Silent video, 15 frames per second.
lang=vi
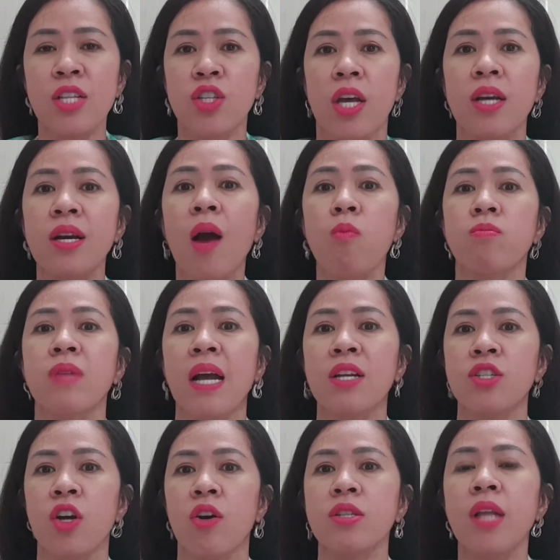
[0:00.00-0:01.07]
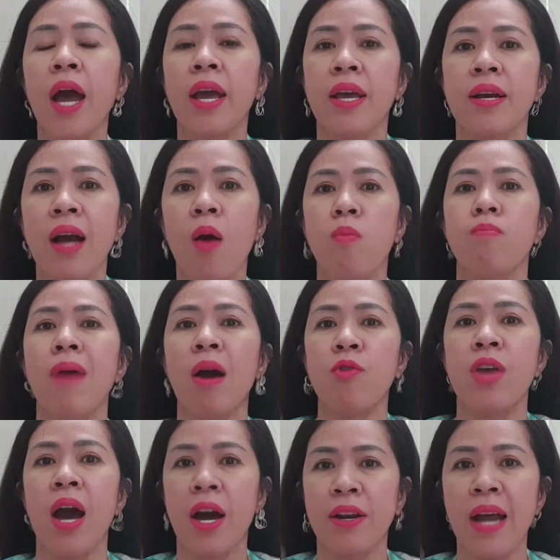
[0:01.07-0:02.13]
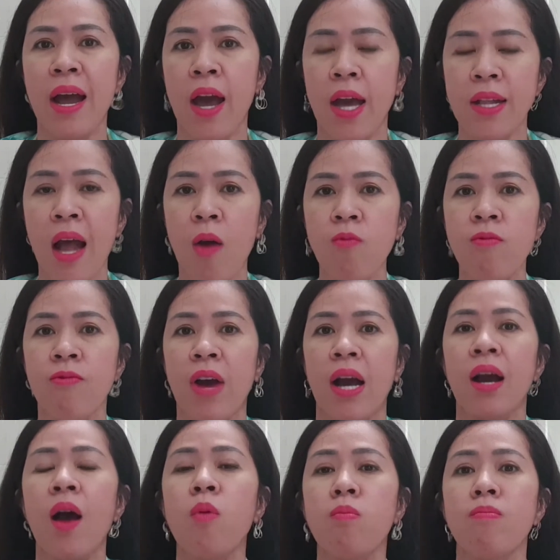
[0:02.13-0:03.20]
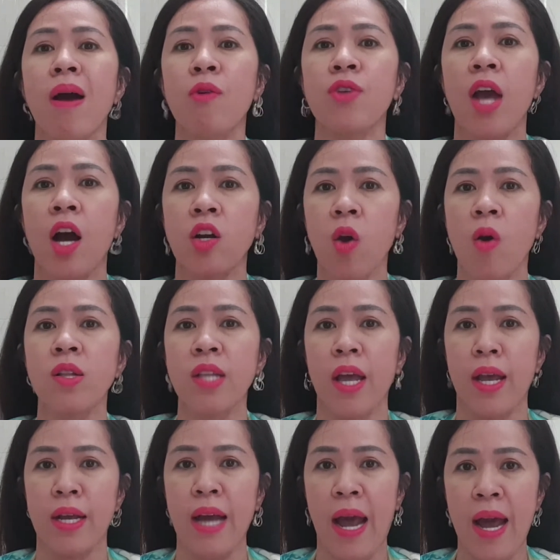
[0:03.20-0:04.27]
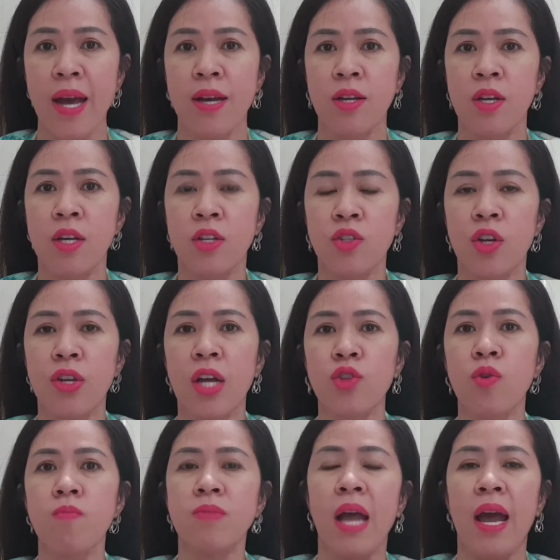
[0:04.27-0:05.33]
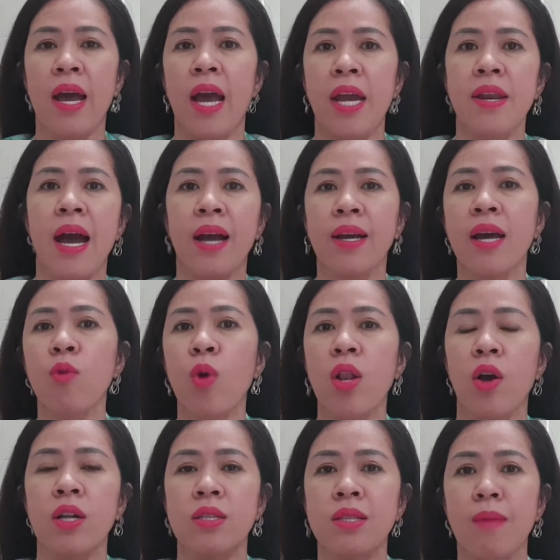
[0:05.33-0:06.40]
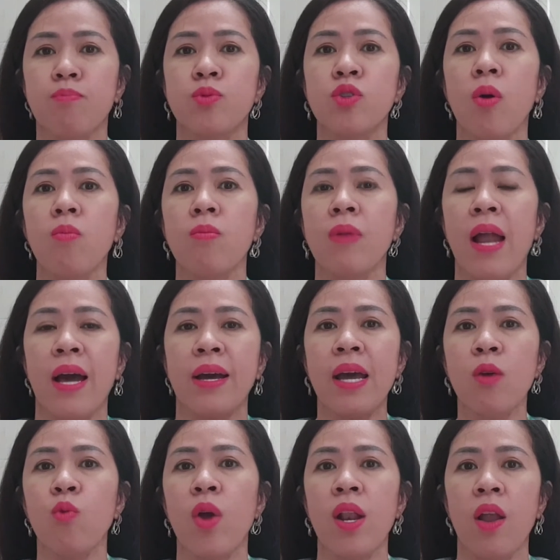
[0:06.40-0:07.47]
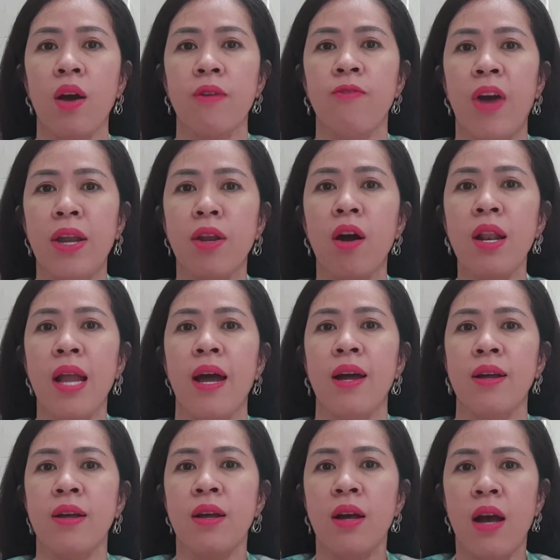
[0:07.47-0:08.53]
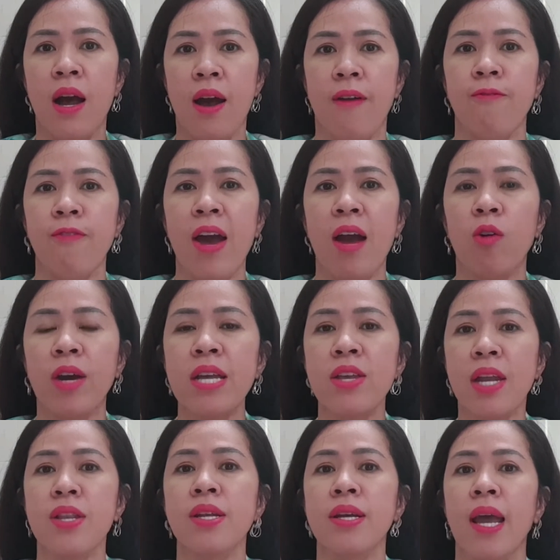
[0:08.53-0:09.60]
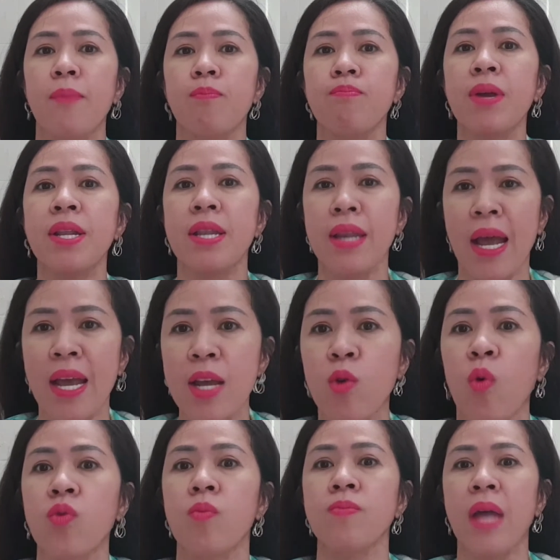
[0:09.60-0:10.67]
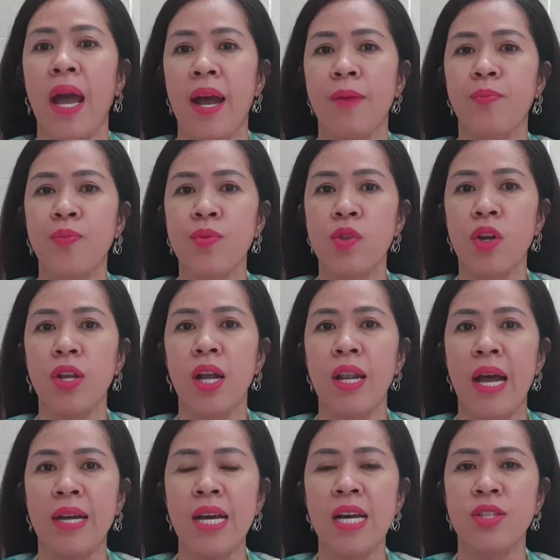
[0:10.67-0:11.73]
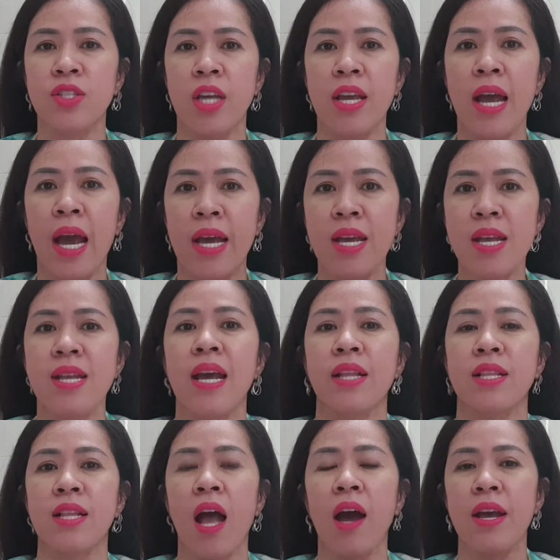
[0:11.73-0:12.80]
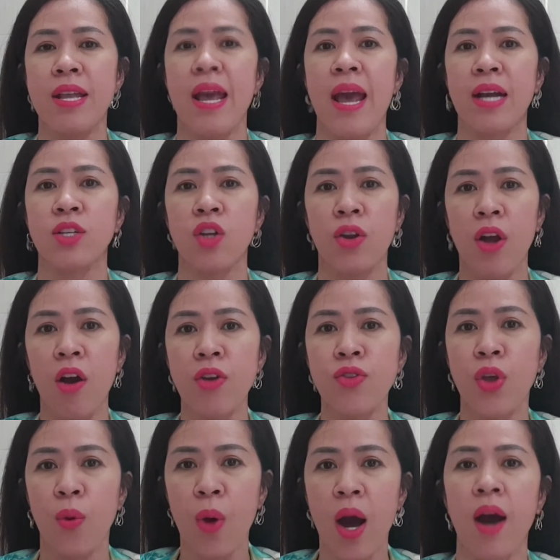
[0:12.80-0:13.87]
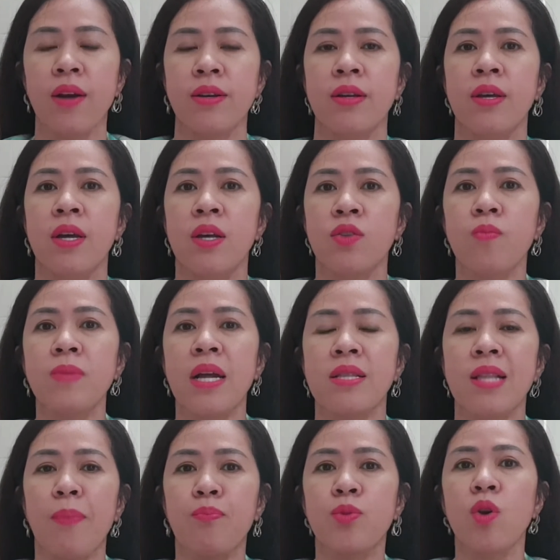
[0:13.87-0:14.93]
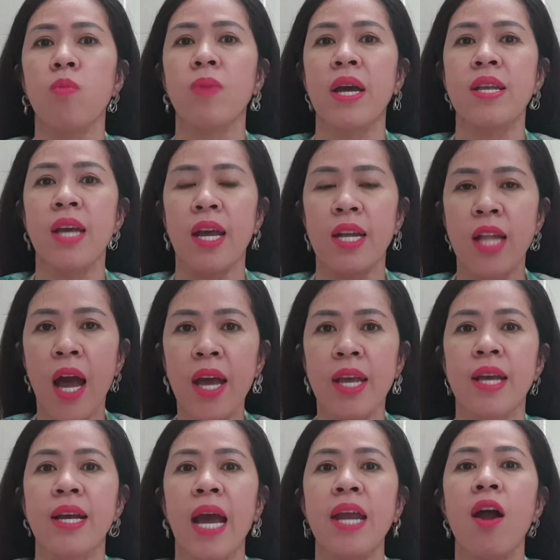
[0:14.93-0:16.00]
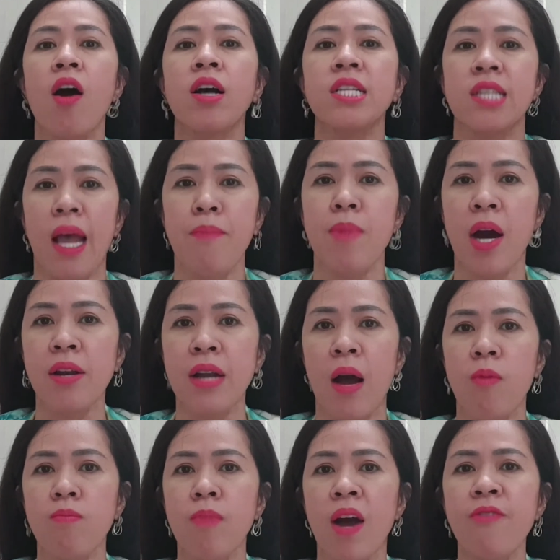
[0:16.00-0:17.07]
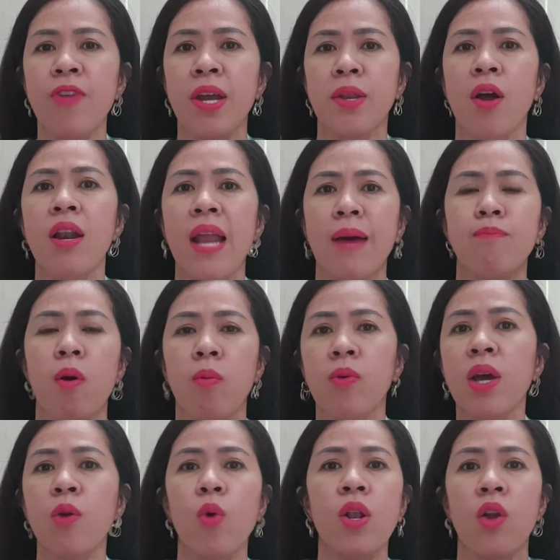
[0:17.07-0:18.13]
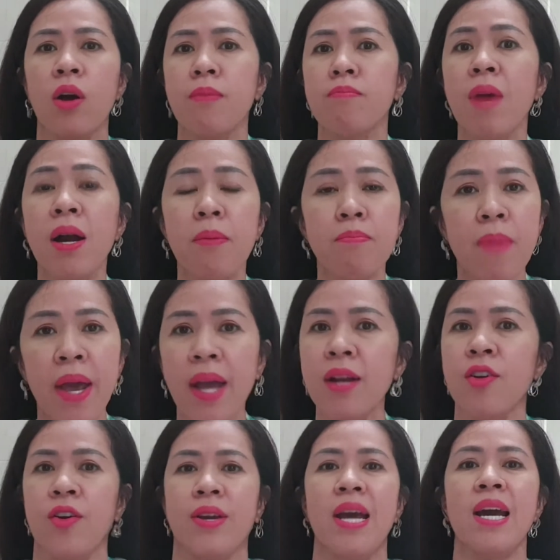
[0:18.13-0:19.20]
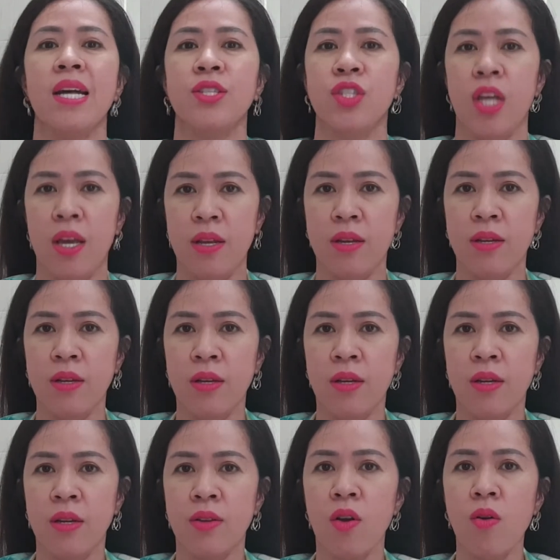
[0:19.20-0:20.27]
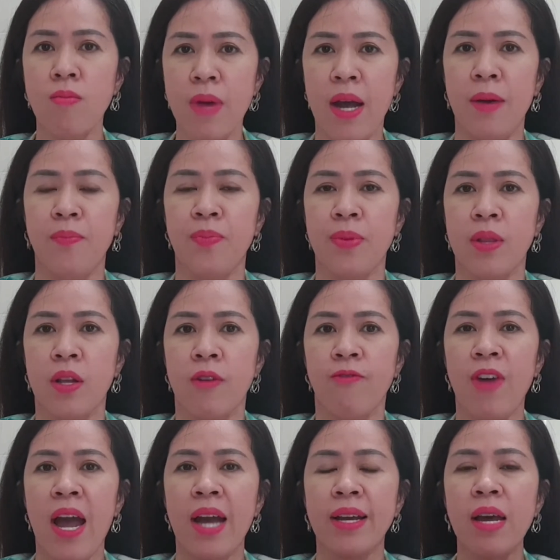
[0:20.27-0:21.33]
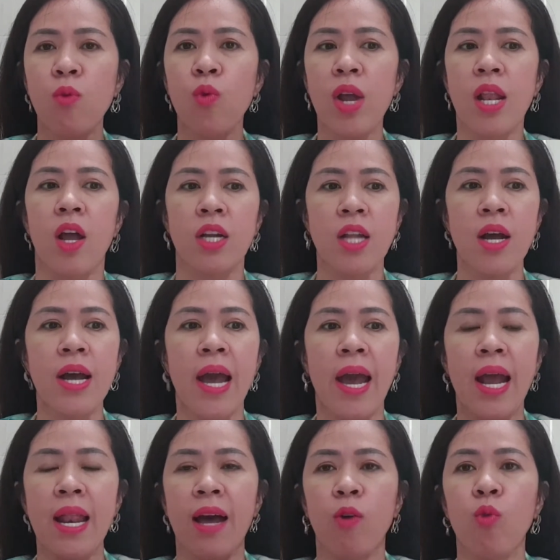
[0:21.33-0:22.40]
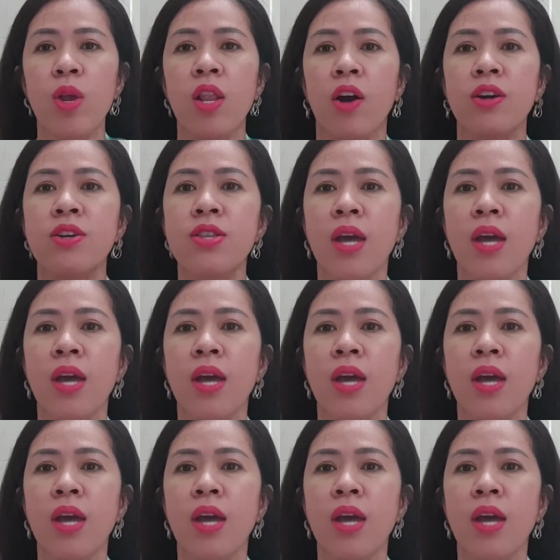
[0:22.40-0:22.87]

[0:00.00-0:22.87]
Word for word: các anh chị không tăng trưởng thì không bao giờ ra hệ thống và không bao giờ có tiền cả cho nên chúng ta hãy đặt cái quy luật tập trung là cái quy luật phải nói là à, vào cái doanh nghiệp big này của chúng ta cho nên là các anh chị hãy dành thời gian cho nó nhiều hơn chúng ta tập trung cái gì thì cái đó sẽ mở rộng bởi vì nó là một cái quy luật bất biến rồi các anh chị đúng không ạ và cái quy luật thứ hai là quy luật